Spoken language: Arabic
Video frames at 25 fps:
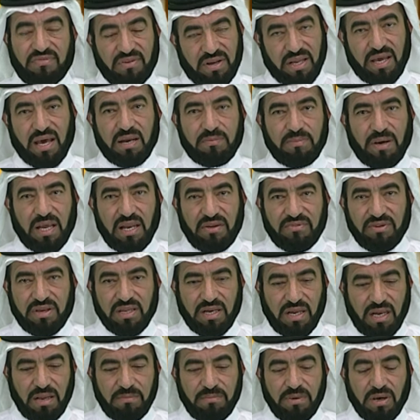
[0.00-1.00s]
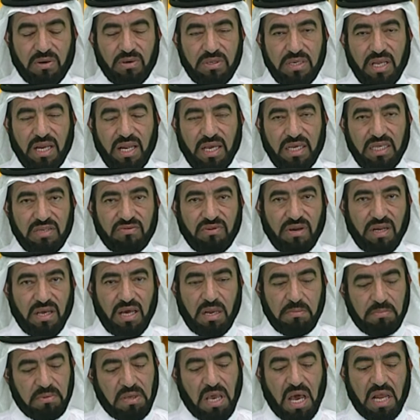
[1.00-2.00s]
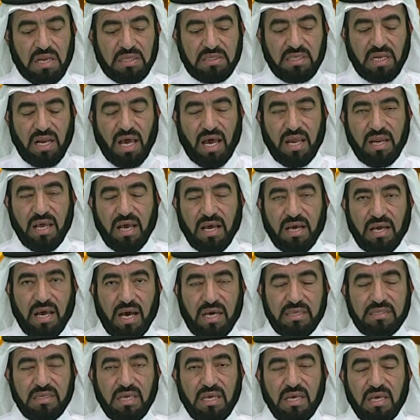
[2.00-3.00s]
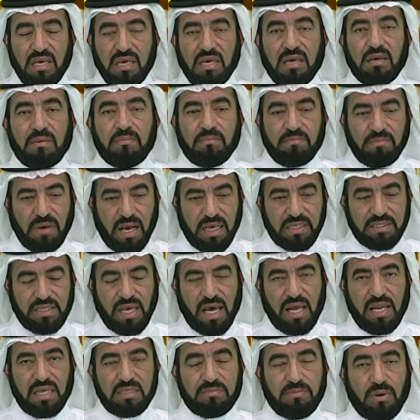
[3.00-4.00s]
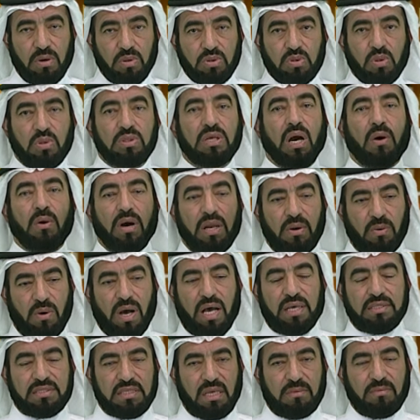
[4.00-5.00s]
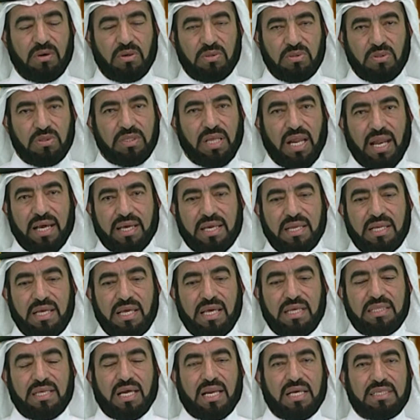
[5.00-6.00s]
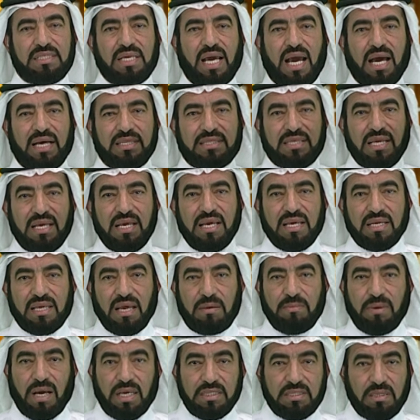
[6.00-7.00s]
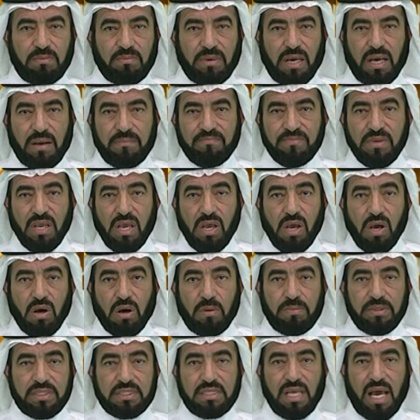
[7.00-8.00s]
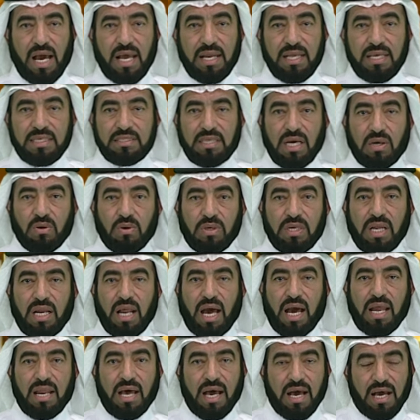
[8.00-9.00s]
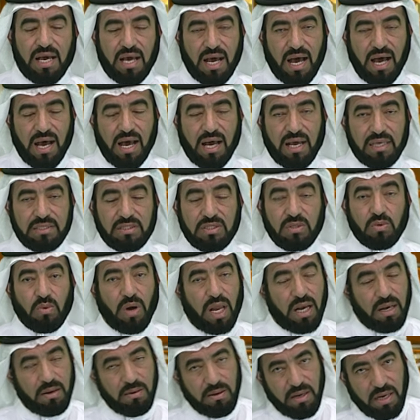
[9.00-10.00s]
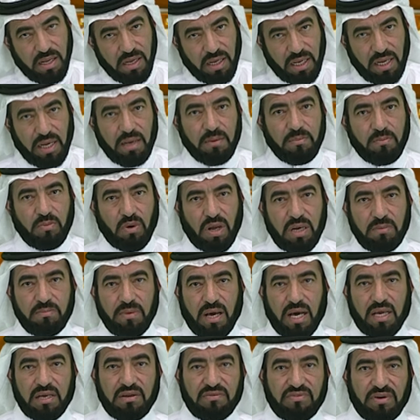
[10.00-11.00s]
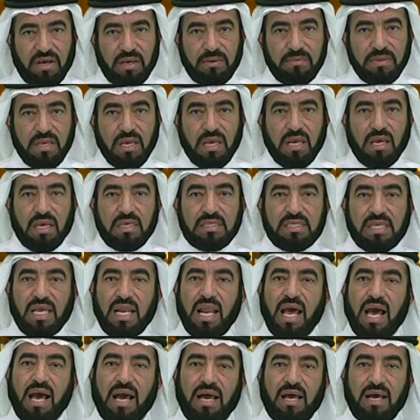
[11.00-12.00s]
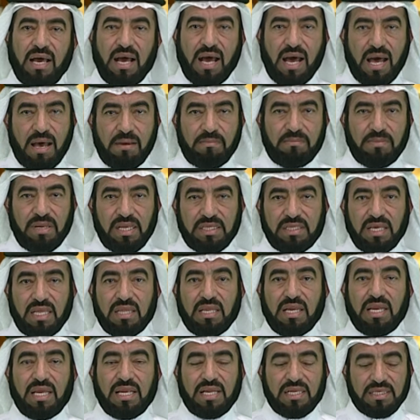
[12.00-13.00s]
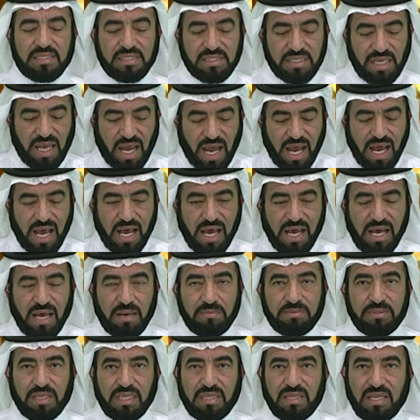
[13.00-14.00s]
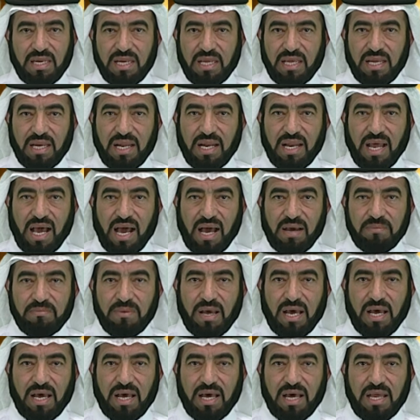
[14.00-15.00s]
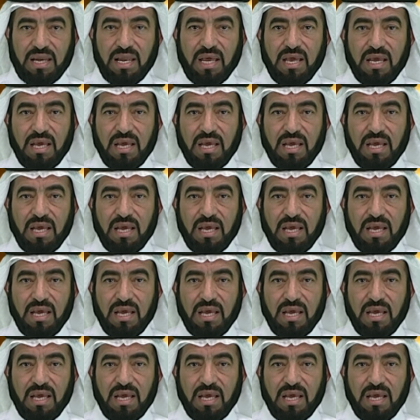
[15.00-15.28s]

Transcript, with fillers: في الغرب على فكرة لما كنا نعيش في الغرب كانت العلاقات ما زالت موجودة والواسطة موجودة لكن هي درجات كم حجمها وبالتالي تكون العلاقات والعلم والمعرفة سلاح هام لتدليل الصعاب تدليل الأعمال